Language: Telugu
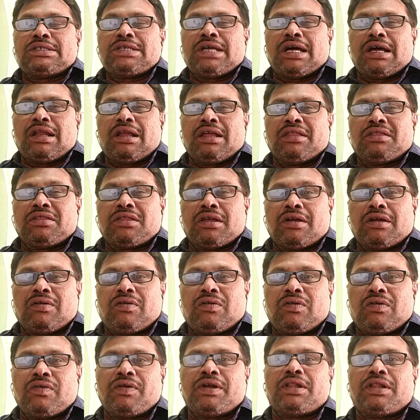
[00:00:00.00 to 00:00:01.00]
చాలా
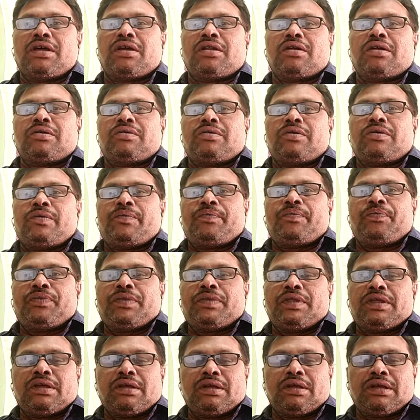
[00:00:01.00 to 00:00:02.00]
తక్కువ ధరకు
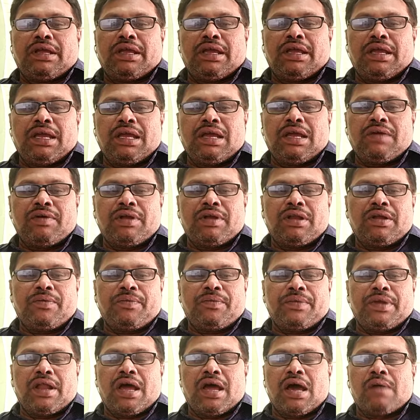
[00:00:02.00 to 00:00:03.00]
కేవలం
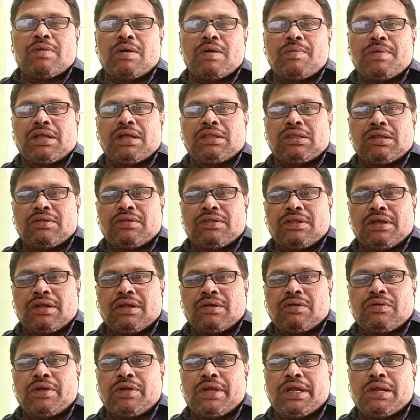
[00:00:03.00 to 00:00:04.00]
నామమాత్రం
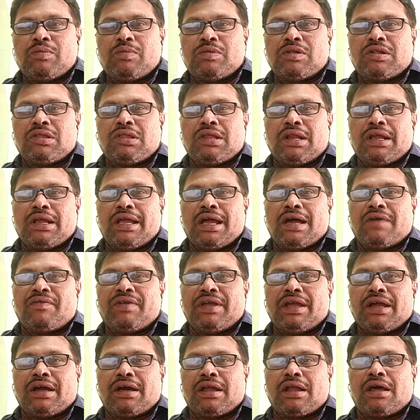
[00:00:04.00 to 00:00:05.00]
ధరకు ఎనిమిది వందల
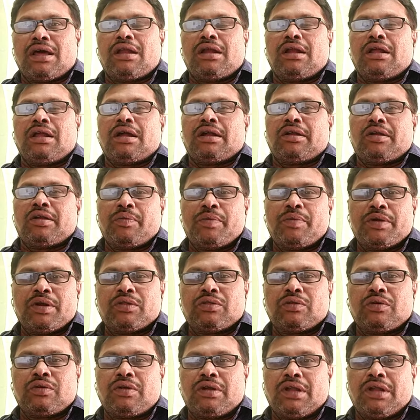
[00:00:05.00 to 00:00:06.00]
యాభై ఎకరాలను
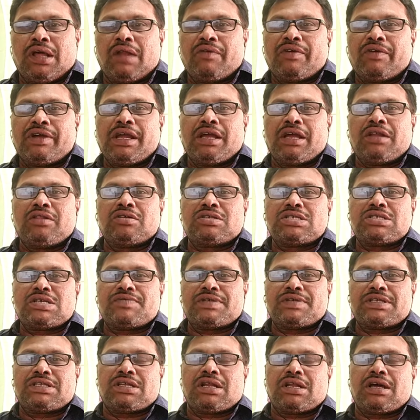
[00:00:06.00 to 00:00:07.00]
కట్టబెడుతూ నలభై ఐదు
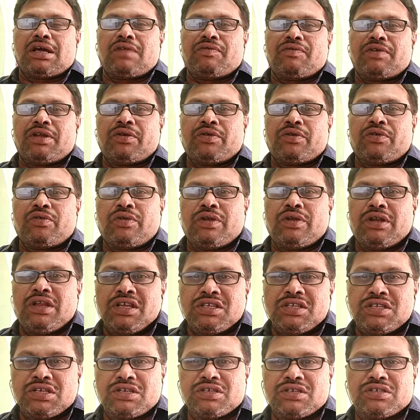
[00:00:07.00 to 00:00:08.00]
సంవత్సరాల వరకు
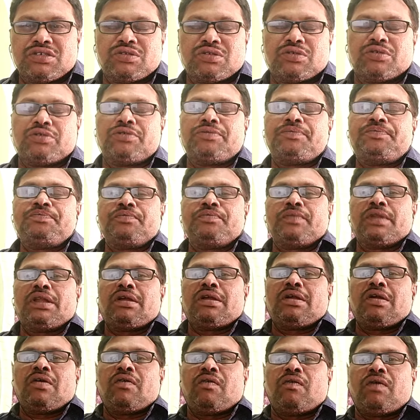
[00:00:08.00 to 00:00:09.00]
లీజుకిస్తూ
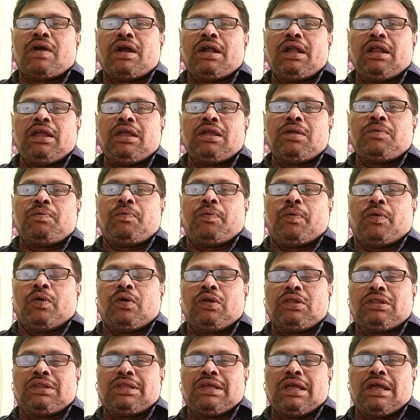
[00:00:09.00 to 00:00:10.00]
వాటికి
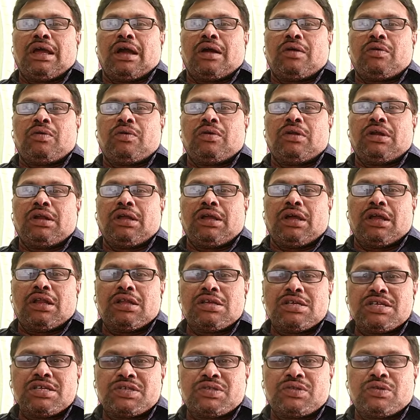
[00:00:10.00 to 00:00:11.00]
పూర్తి హక్కులను
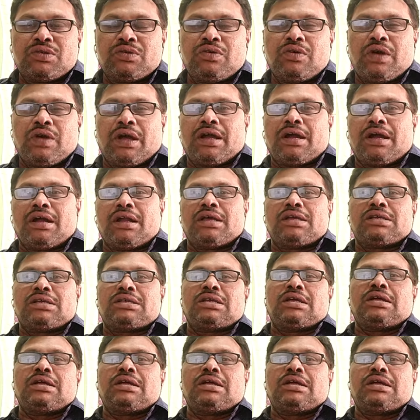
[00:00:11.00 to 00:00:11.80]
కలిగిస్తూ అక్కడ